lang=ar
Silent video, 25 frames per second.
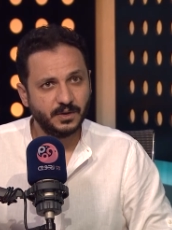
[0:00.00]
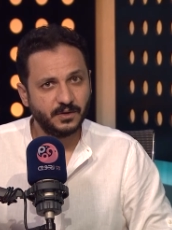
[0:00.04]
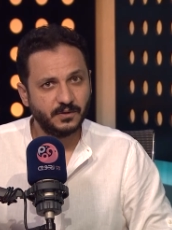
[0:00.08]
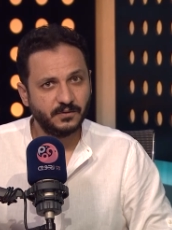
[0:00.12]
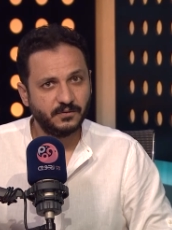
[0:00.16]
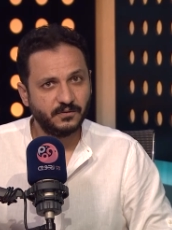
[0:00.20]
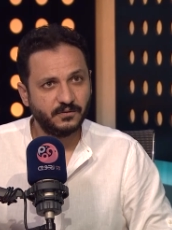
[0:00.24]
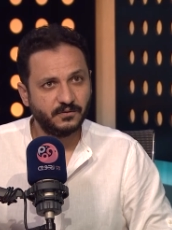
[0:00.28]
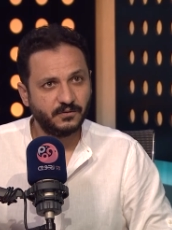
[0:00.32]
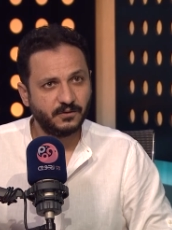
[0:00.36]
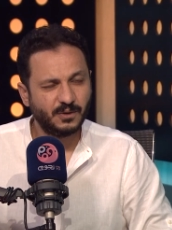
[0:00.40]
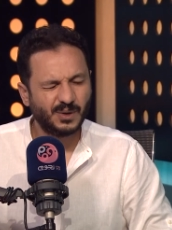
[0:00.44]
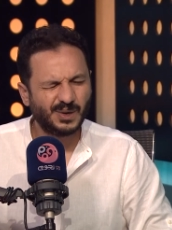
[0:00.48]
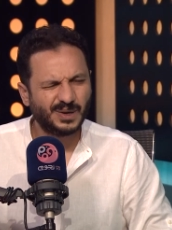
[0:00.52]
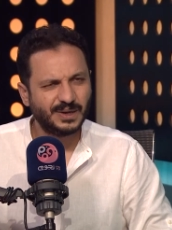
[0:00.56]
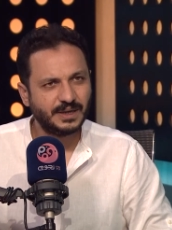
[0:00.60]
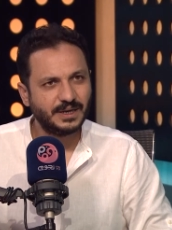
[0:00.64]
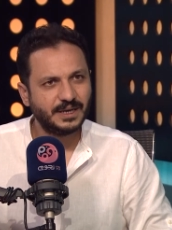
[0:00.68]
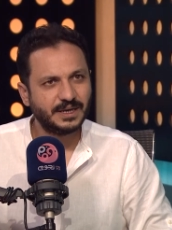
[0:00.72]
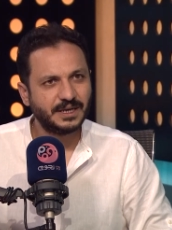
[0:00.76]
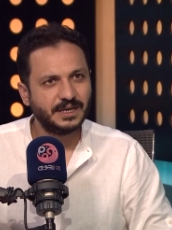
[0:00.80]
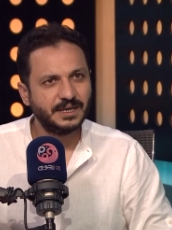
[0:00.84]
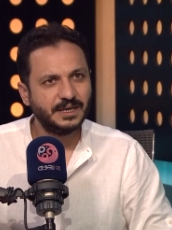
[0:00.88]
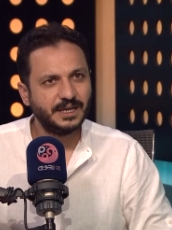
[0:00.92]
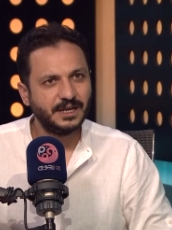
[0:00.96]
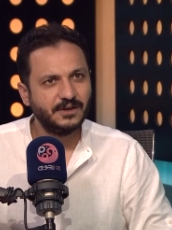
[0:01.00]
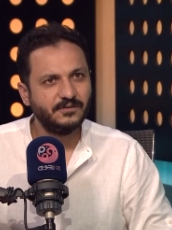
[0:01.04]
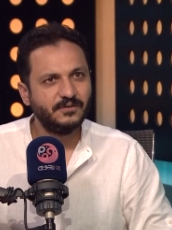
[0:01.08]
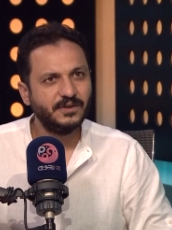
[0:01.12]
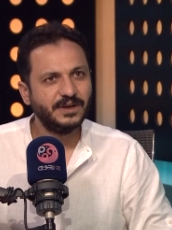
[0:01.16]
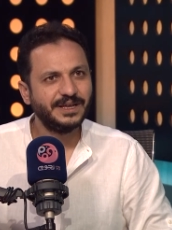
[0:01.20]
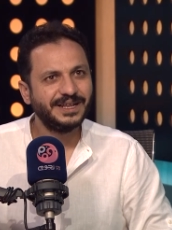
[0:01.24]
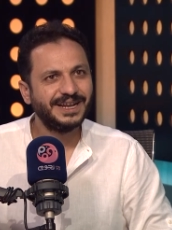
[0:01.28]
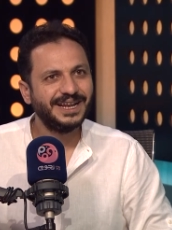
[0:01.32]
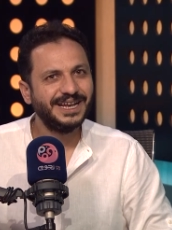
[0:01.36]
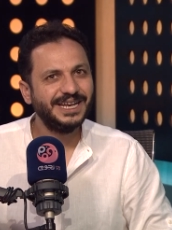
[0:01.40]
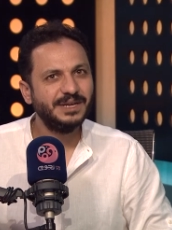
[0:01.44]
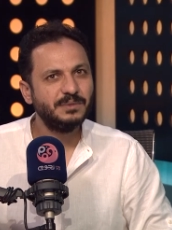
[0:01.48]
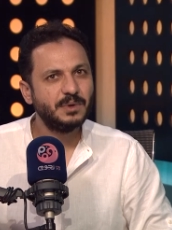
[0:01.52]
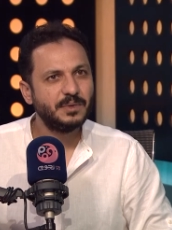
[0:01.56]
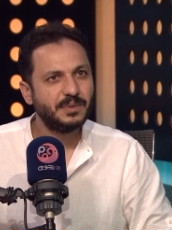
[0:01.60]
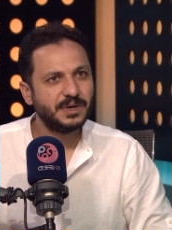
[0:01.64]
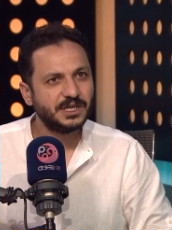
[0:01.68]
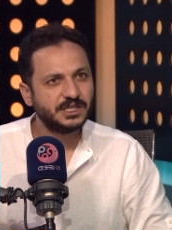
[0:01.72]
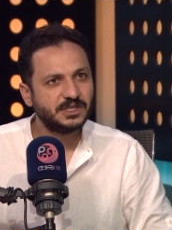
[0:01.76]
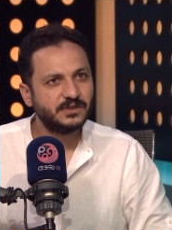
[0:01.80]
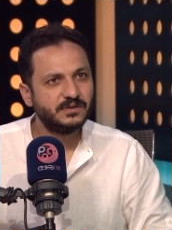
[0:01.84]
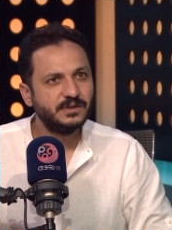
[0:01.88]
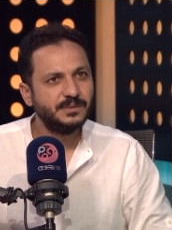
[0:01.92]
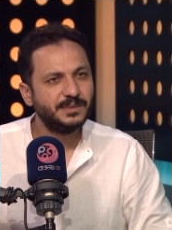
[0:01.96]
ف لكن هي الفكره ان ما
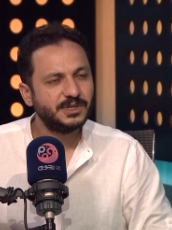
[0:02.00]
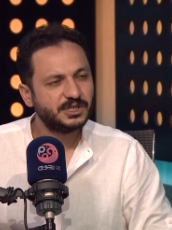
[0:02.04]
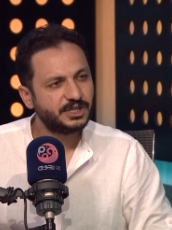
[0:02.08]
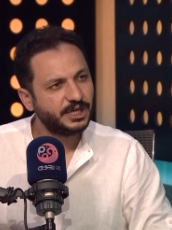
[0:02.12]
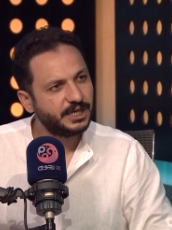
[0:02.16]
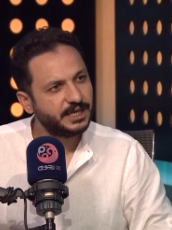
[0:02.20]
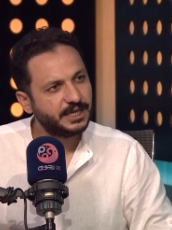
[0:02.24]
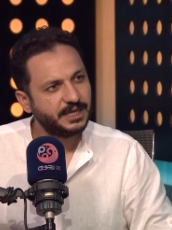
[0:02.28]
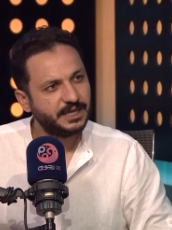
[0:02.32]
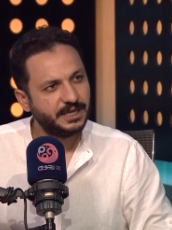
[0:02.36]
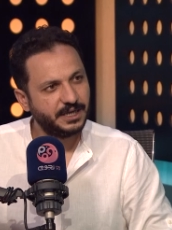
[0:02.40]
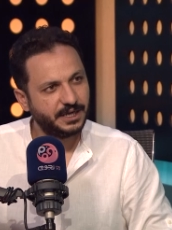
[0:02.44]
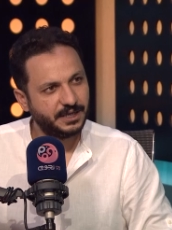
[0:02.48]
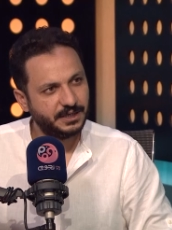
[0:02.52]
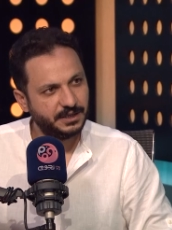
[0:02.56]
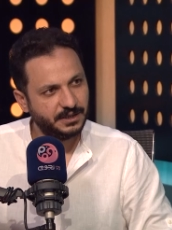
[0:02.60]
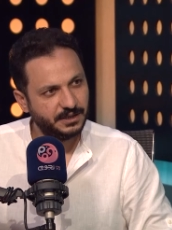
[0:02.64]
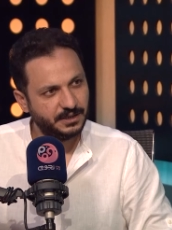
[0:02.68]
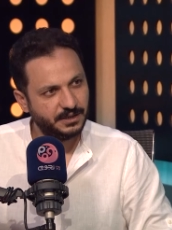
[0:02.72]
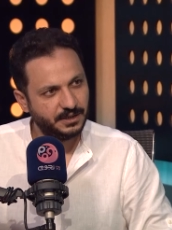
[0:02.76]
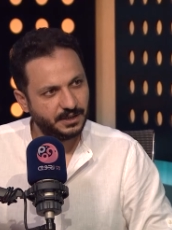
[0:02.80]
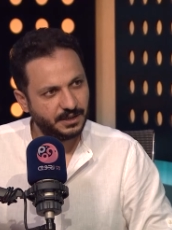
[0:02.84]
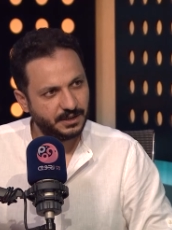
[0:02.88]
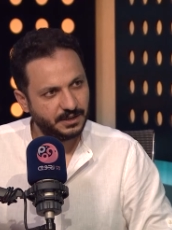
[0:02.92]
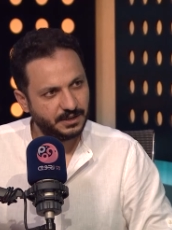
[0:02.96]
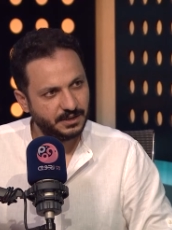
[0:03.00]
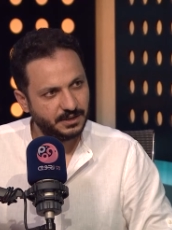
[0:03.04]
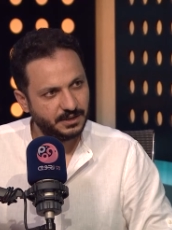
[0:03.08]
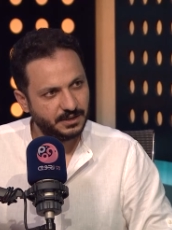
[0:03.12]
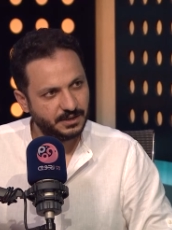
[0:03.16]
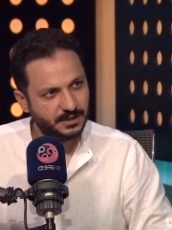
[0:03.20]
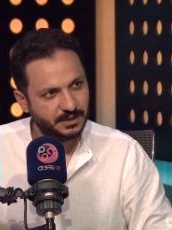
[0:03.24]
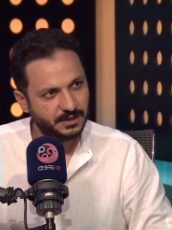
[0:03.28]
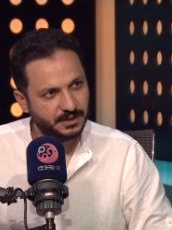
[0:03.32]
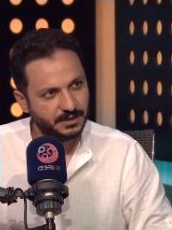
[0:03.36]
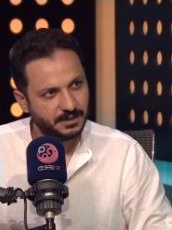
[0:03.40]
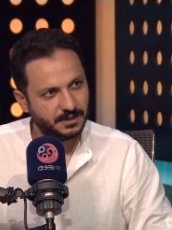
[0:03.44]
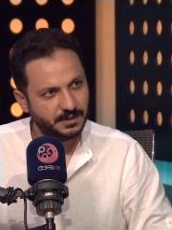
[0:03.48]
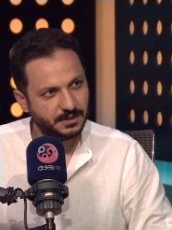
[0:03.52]
بقاش فيه مشاكل يعني يعني